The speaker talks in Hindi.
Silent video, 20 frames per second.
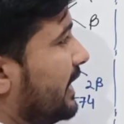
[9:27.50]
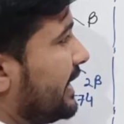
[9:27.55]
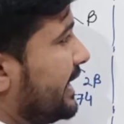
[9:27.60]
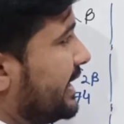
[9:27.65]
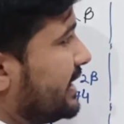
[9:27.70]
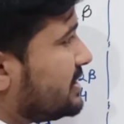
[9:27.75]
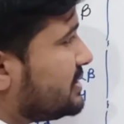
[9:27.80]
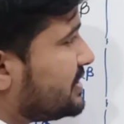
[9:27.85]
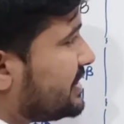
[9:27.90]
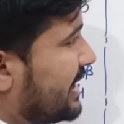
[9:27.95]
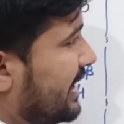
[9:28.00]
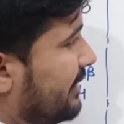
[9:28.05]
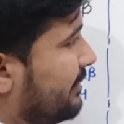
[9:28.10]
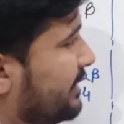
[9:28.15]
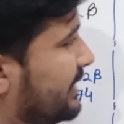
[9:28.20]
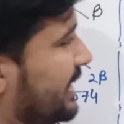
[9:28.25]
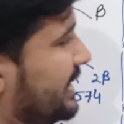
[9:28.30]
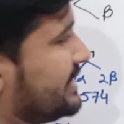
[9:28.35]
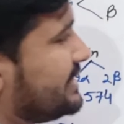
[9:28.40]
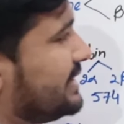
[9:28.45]
अगेंस्ट क्या
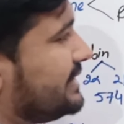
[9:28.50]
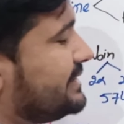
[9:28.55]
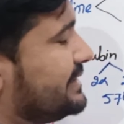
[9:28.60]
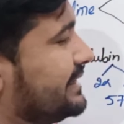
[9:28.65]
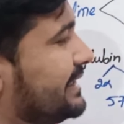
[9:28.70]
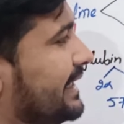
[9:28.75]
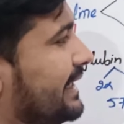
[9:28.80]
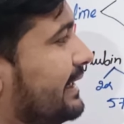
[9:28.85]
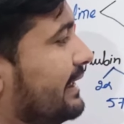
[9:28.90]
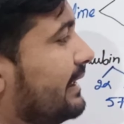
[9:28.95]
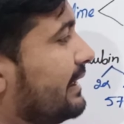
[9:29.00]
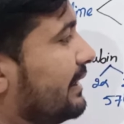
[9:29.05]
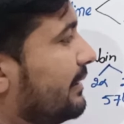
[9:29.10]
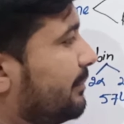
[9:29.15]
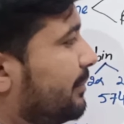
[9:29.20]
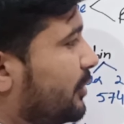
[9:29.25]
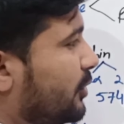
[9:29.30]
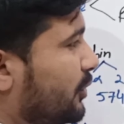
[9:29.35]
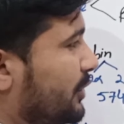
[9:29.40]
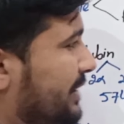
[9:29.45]
बनाई जाती हैं
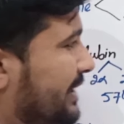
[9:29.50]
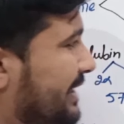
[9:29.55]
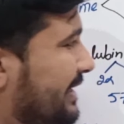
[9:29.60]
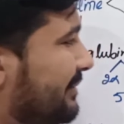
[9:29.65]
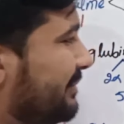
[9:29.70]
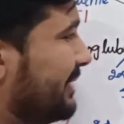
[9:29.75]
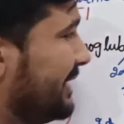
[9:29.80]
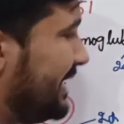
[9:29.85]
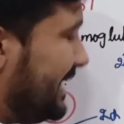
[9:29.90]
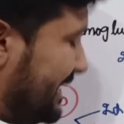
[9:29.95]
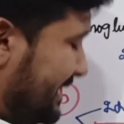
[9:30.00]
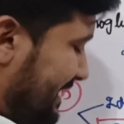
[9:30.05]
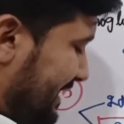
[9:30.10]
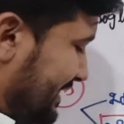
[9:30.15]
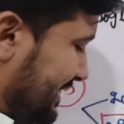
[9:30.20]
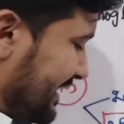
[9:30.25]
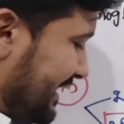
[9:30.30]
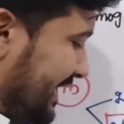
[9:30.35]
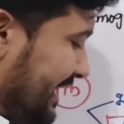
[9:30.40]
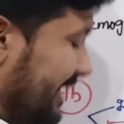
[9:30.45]
प्रोटीन बनाई
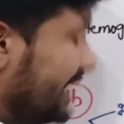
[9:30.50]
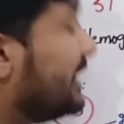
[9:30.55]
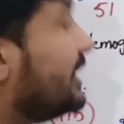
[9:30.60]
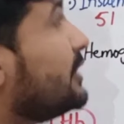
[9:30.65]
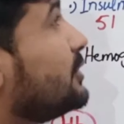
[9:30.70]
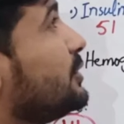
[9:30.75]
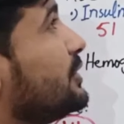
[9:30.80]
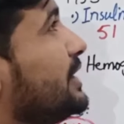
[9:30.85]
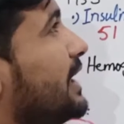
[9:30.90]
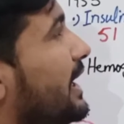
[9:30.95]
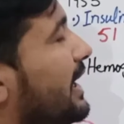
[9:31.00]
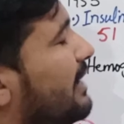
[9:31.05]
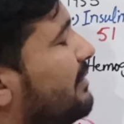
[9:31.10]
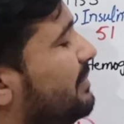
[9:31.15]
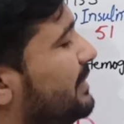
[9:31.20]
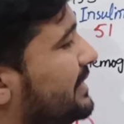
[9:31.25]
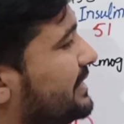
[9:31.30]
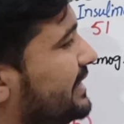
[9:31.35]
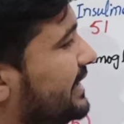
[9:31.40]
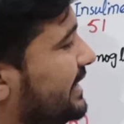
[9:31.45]
जाती हैं तो यहाँ
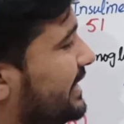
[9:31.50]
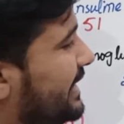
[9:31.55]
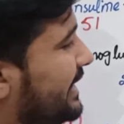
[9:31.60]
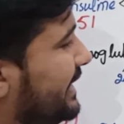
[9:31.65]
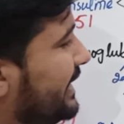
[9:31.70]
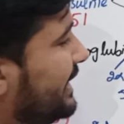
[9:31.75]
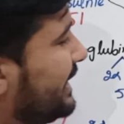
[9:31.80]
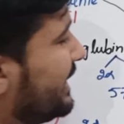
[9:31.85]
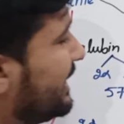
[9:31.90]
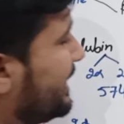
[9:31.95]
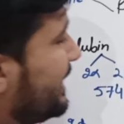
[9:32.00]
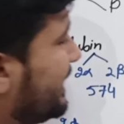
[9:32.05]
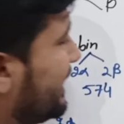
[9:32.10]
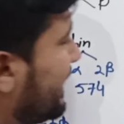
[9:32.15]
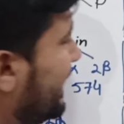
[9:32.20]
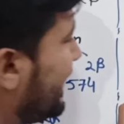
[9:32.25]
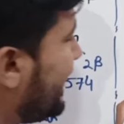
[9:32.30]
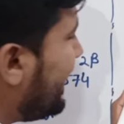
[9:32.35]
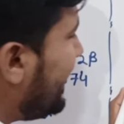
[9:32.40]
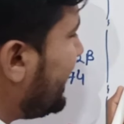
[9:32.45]
पर
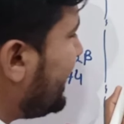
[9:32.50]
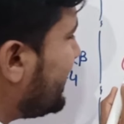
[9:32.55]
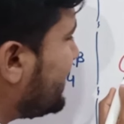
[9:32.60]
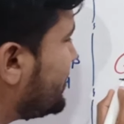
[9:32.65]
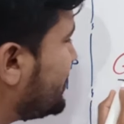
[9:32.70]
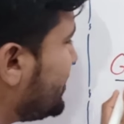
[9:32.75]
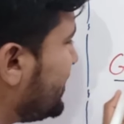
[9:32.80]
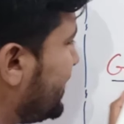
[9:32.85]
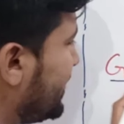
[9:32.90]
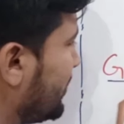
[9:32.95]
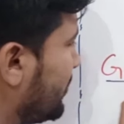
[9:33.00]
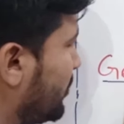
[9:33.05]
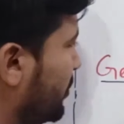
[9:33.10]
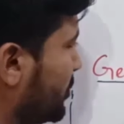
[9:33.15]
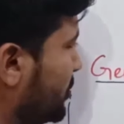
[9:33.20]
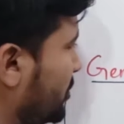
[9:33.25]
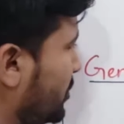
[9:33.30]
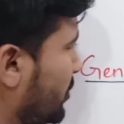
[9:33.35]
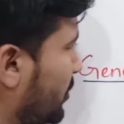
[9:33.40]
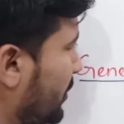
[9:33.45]
देखें एक जीन
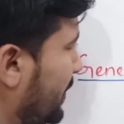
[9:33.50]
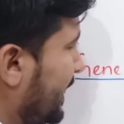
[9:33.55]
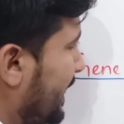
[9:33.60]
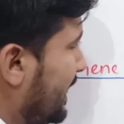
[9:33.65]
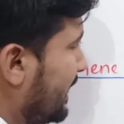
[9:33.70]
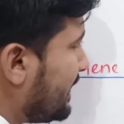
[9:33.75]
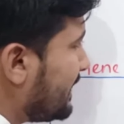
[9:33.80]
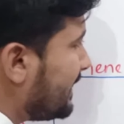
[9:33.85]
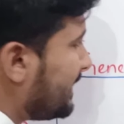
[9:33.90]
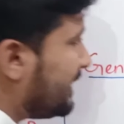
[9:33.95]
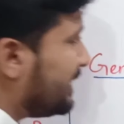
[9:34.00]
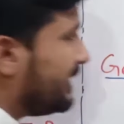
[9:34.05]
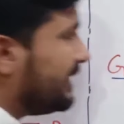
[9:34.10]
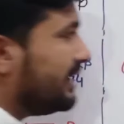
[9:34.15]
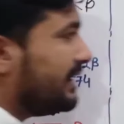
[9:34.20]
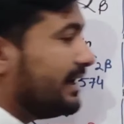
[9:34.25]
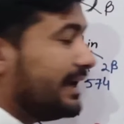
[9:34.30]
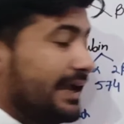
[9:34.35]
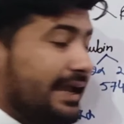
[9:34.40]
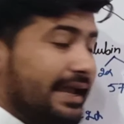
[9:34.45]
खुद को क्या कर
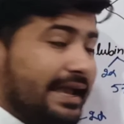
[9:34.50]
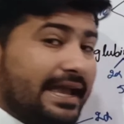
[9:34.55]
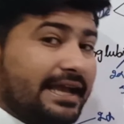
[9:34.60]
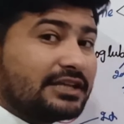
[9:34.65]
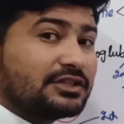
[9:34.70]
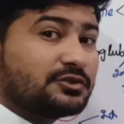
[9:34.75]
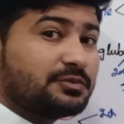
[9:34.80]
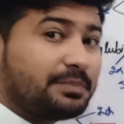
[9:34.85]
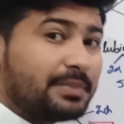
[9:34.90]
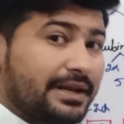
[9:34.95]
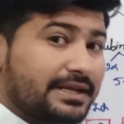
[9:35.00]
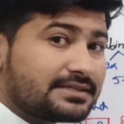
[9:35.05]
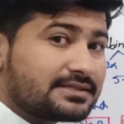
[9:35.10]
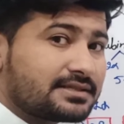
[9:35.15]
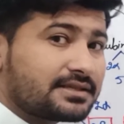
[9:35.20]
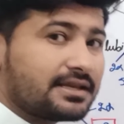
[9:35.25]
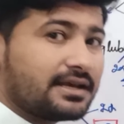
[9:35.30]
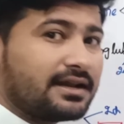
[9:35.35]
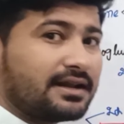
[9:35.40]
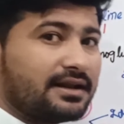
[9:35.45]
रहा है
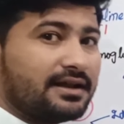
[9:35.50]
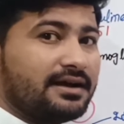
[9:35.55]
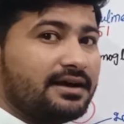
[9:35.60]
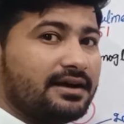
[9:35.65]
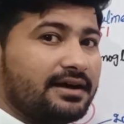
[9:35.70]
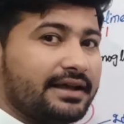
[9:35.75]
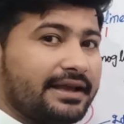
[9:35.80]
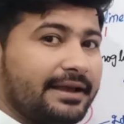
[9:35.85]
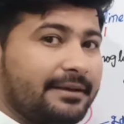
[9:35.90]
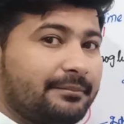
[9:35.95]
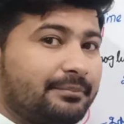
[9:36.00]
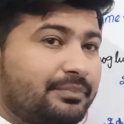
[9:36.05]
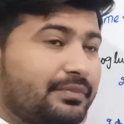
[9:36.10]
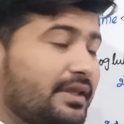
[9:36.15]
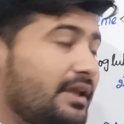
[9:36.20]
एक्सप्रेस कर रहा है